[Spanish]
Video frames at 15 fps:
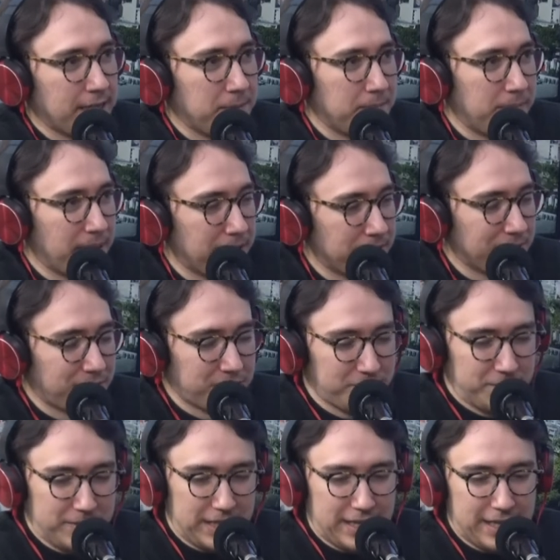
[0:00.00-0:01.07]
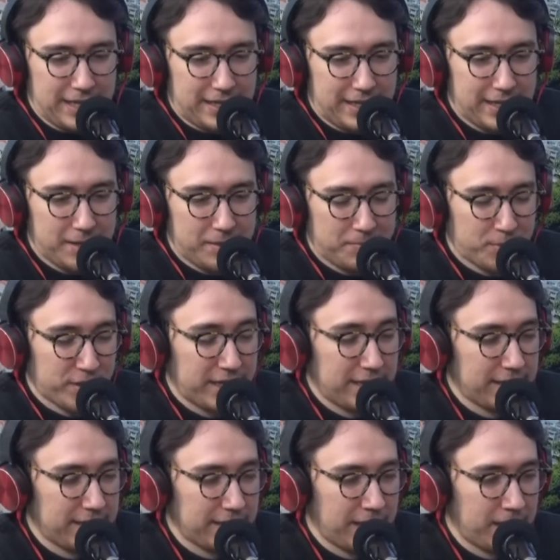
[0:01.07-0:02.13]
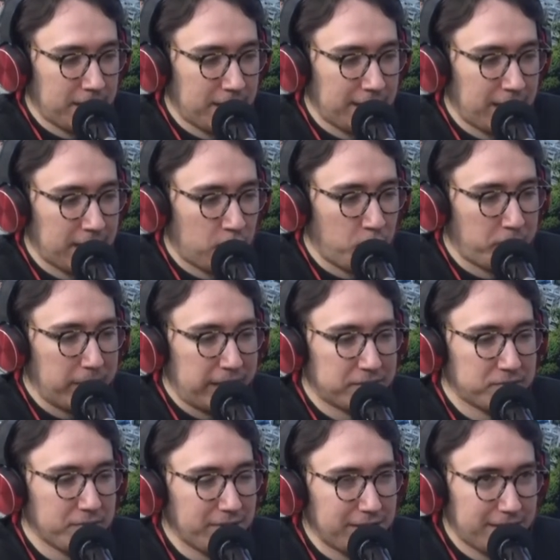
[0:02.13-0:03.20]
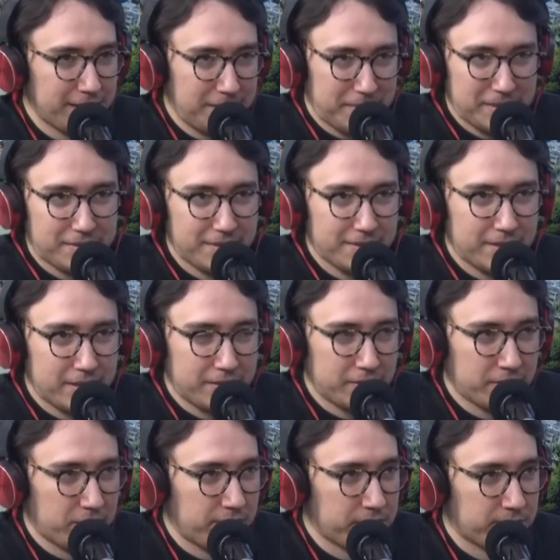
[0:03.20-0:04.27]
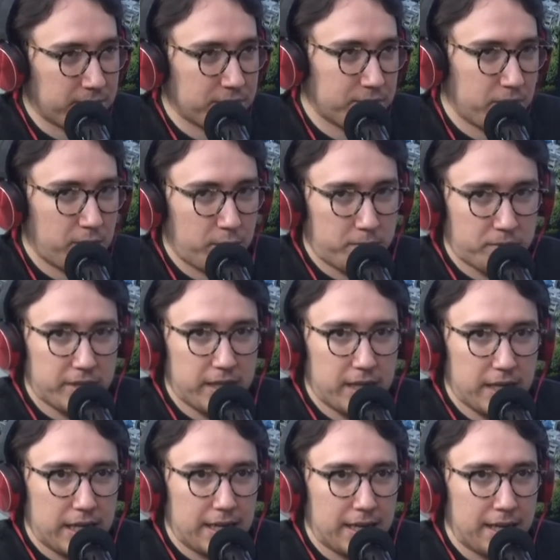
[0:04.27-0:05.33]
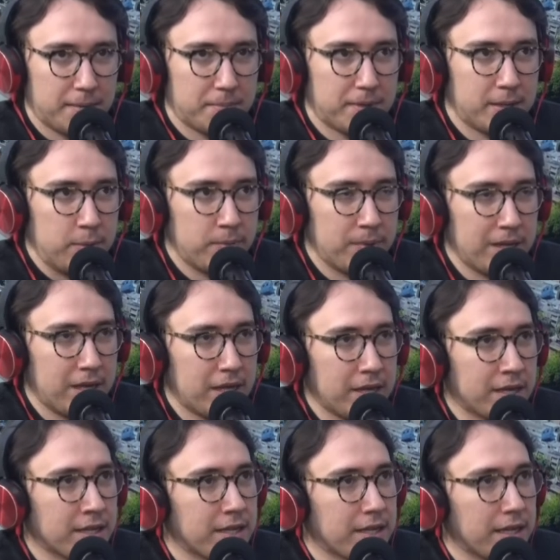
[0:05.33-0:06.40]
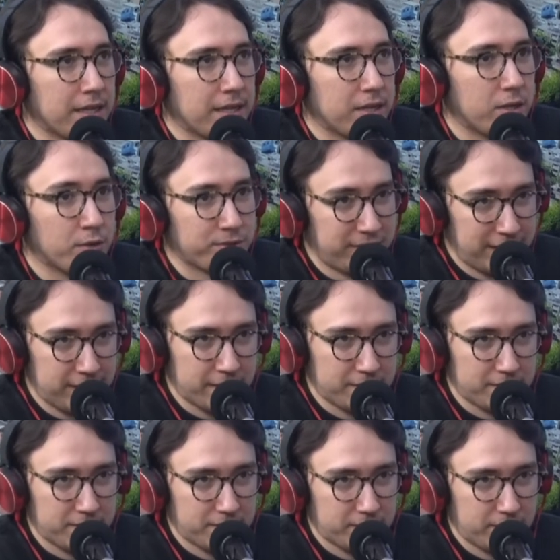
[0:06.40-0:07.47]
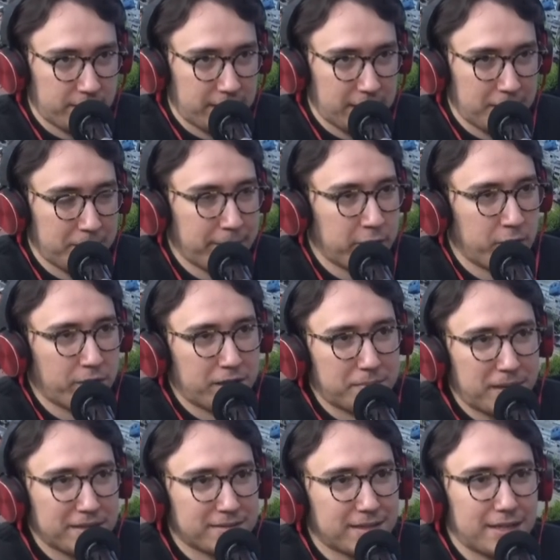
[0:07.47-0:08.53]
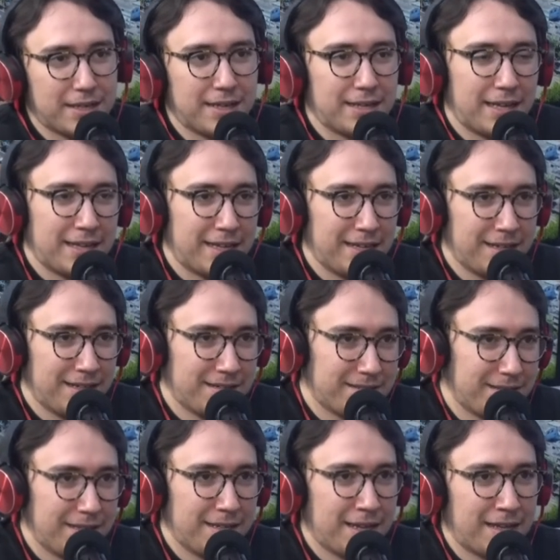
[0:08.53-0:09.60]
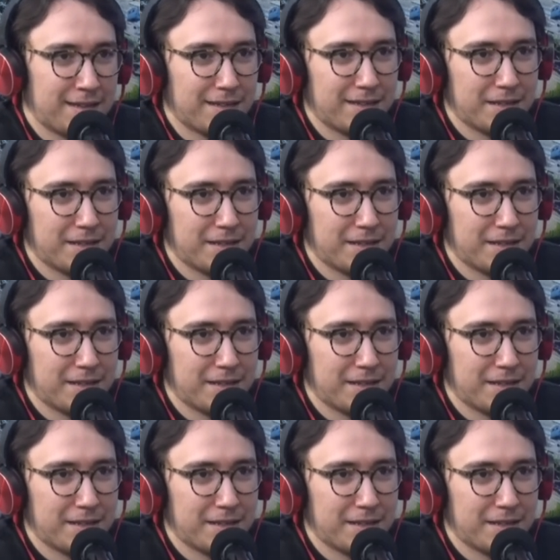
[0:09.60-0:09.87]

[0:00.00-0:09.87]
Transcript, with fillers: pienso es que, porque la, comparación que tiene más sentido no, no son los moteles, es más bien los, cines, los teatros. pero lo que pasa es, que en el cine, antes de